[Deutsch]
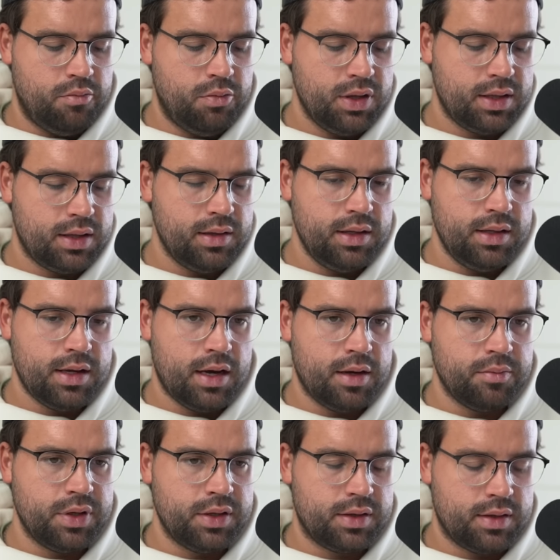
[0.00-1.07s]
Mitglieder
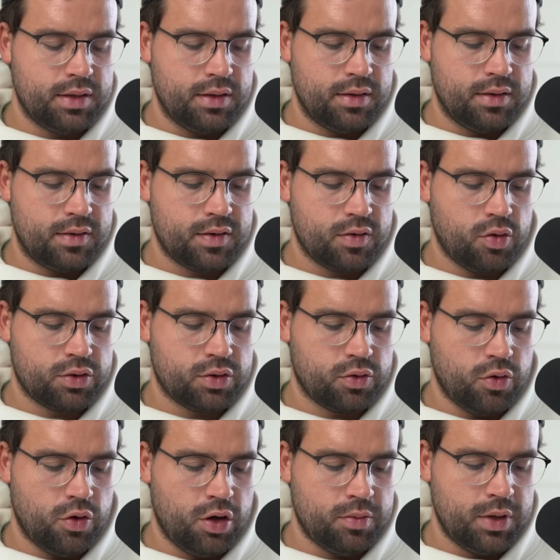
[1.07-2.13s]
mit äh, Scott
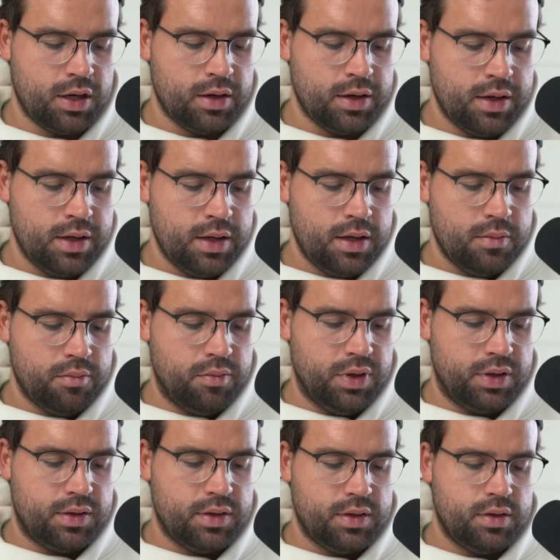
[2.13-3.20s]
Körber,
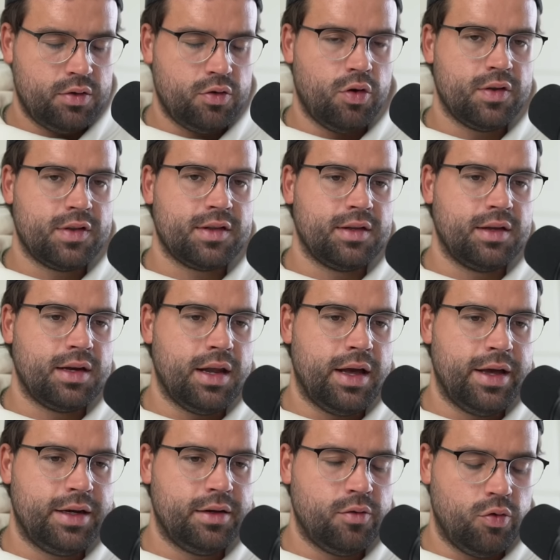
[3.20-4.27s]
mit Thorsten
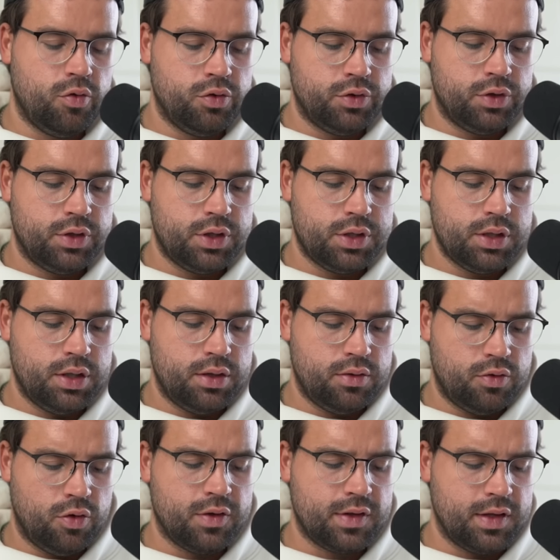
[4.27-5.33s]
Klein und
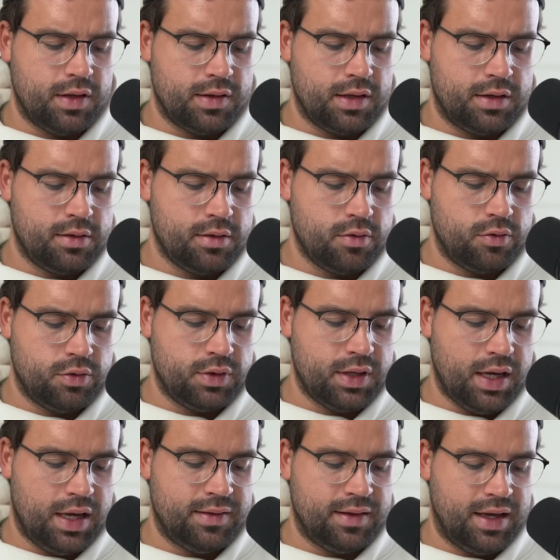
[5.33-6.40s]
Thorsten ist er, ne?
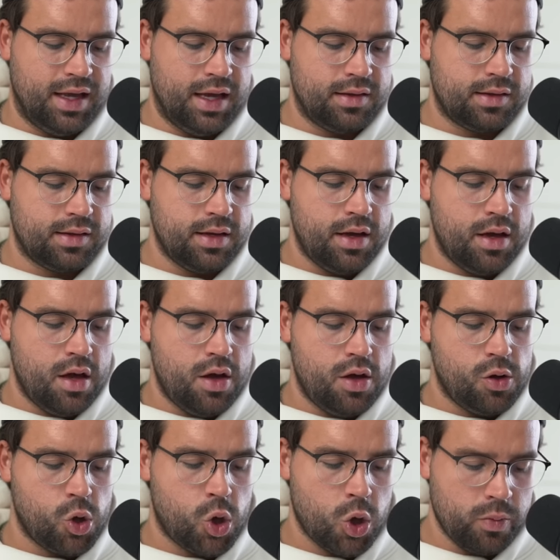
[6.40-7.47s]
Und Andreas
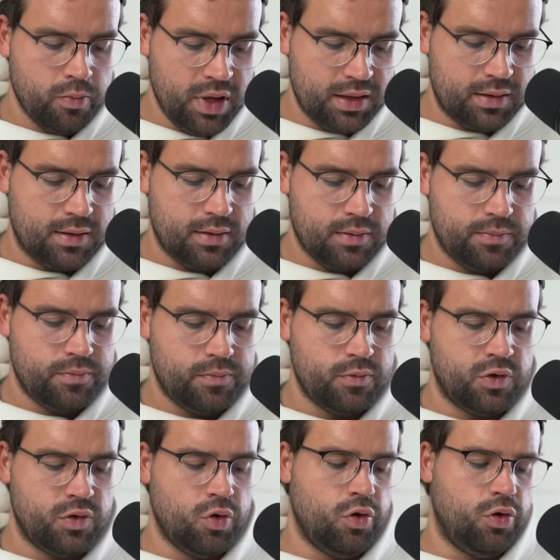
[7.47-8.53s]
Schmidt.
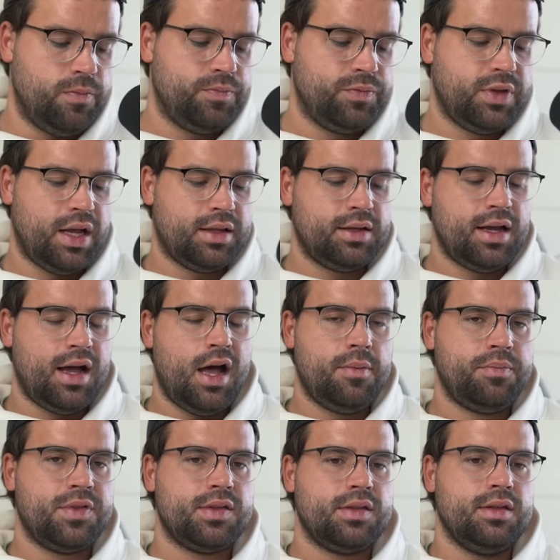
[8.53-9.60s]
So, dann
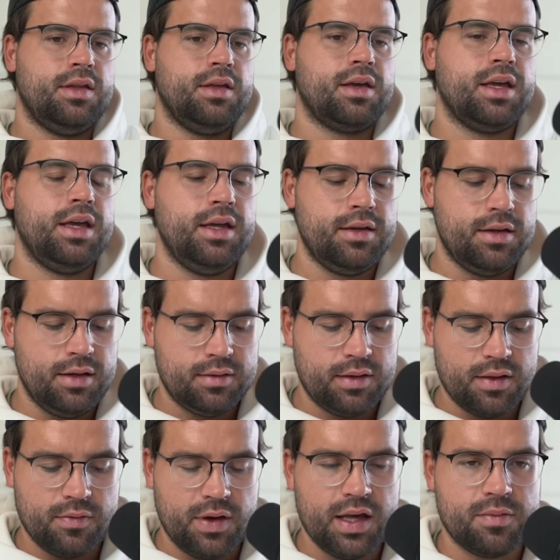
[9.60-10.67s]
gab es eine Rede,
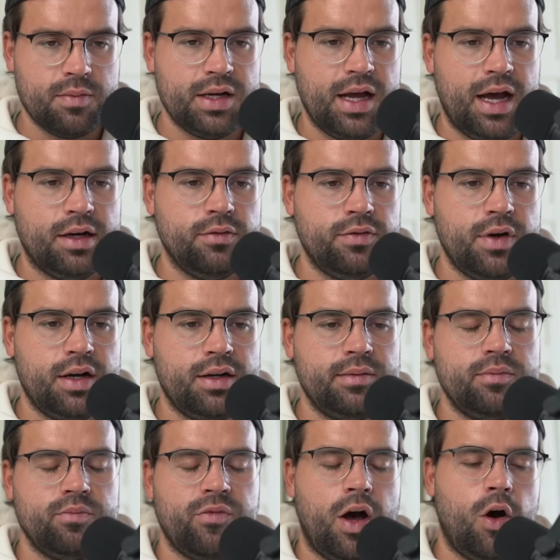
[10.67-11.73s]
das war erstmal der
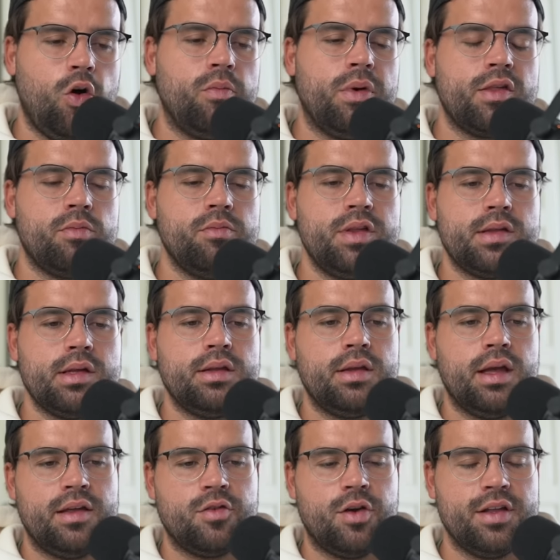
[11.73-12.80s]
Anfang, war auch immer so ein
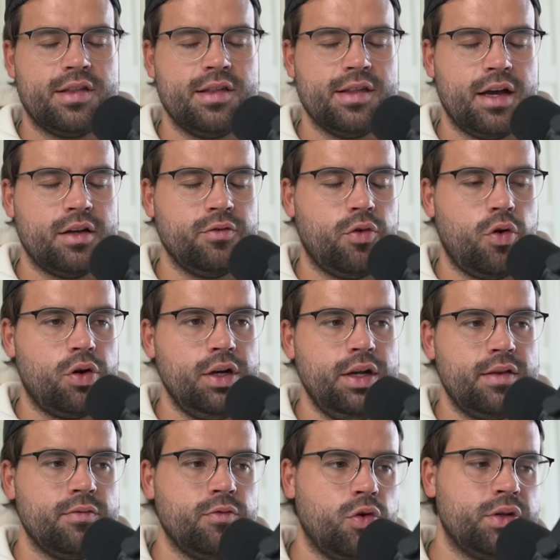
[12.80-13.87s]
bisschen, also als die Sachen
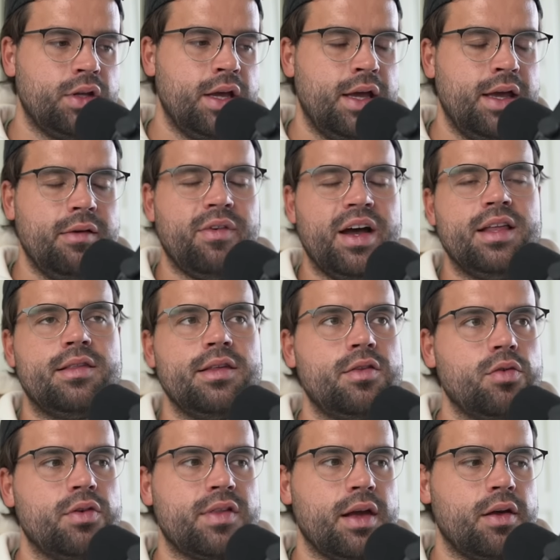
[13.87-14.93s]
vorgelesen wurden, war jetzt nicht
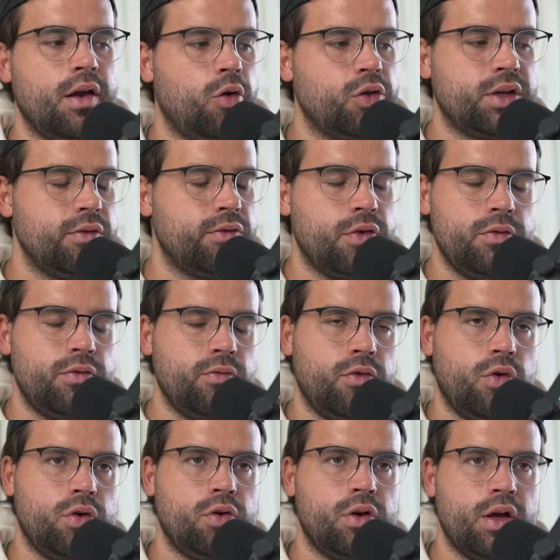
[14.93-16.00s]
so, dass da laut gepfiffen
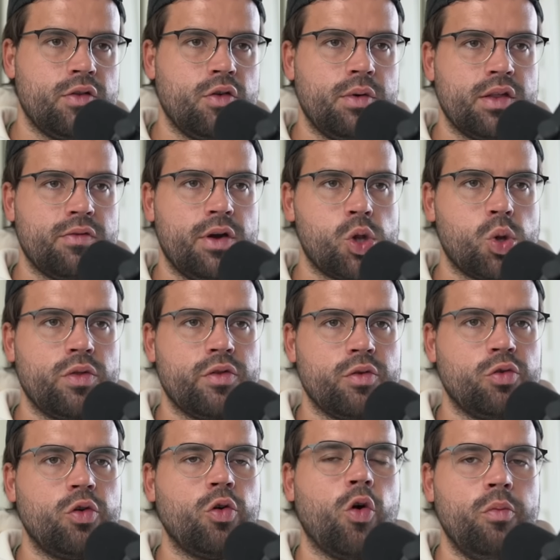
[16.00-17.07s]
wurde oder sowas, war schon so
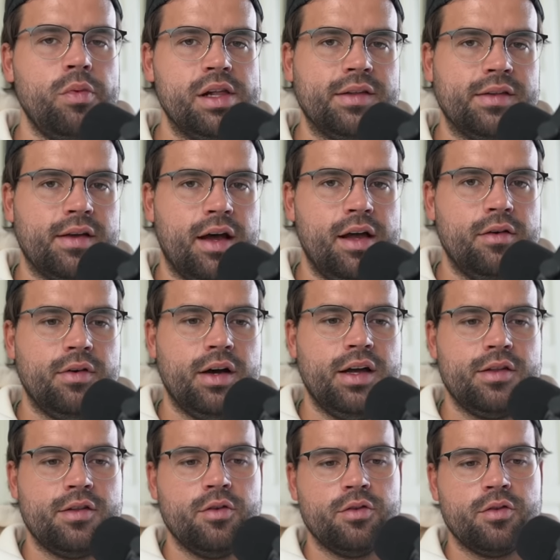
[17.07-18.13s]
ein Grummeln
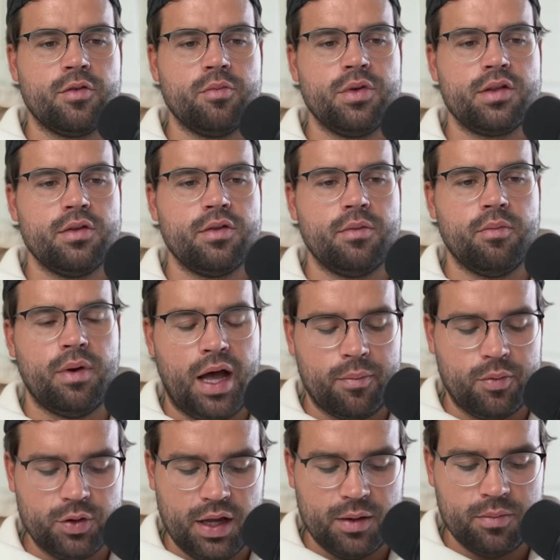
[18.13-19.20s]
teilweise und so ein bisschen
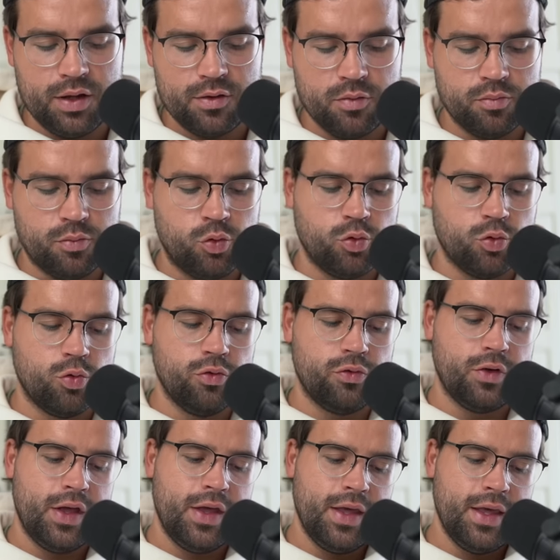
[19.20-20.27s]
ab und an mal so ein
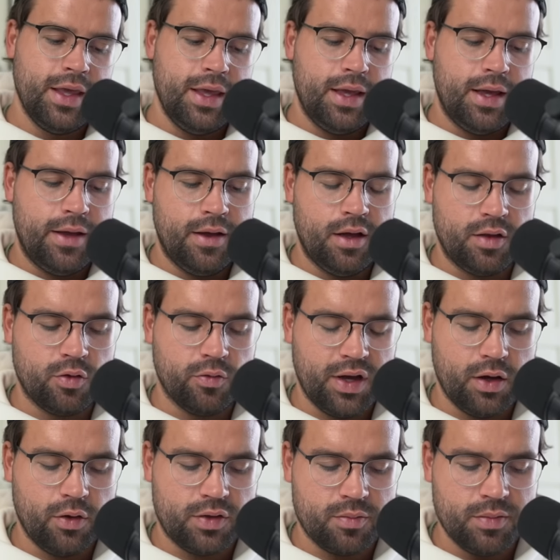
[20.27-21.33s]
Buchruf. Äh, so
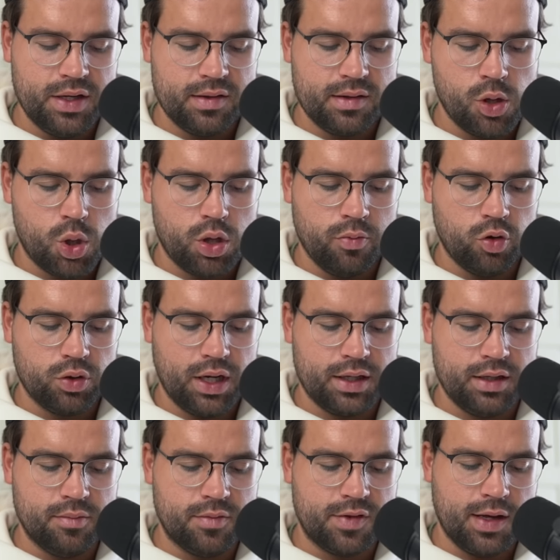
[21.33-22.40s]
war zumindest die Stimmung
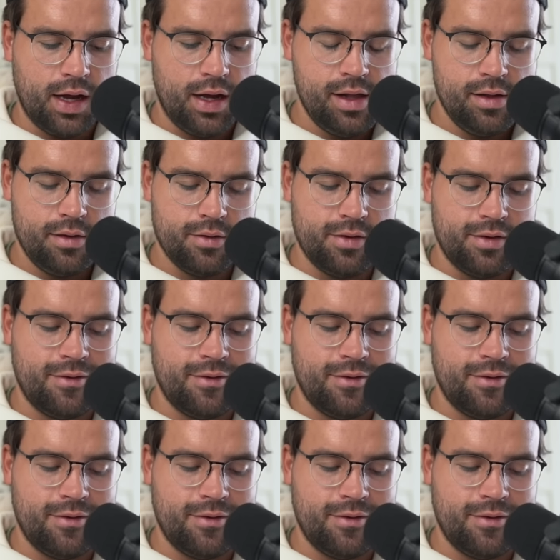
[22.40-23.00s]
dann im Saal.